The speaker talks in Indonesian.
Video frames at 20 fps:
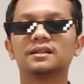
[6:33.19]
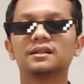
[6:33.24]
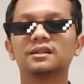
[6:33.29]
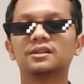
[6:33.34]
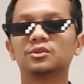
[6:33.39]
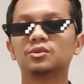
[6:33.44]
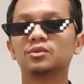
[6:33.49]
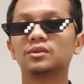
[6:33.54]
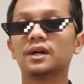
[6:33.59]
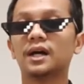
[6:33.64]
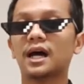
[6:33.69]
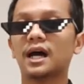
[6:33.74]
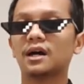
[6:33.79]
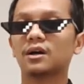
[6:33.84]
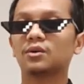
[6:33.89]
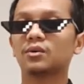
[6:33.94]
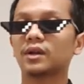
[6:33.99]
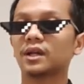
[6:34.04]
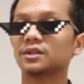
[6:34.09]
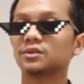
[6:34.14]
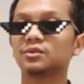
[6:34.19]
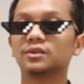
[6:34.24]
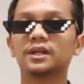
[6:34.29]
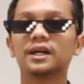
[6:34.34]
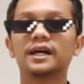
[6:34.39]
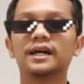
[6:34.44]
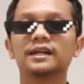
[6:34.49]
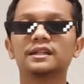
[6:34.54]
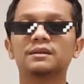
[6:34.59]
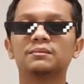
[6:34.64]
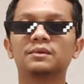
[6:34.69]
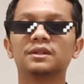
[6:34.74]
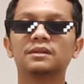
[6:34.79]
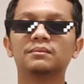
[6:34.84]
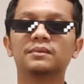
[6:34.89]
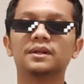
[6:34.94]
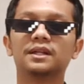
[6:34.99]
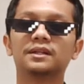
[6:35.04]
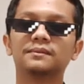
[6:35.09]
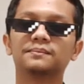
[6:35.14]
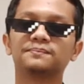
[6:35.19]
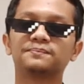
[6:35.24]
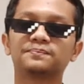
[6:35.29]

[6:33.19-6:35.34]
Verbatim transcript: itu nggak akurat juga ya teman-teman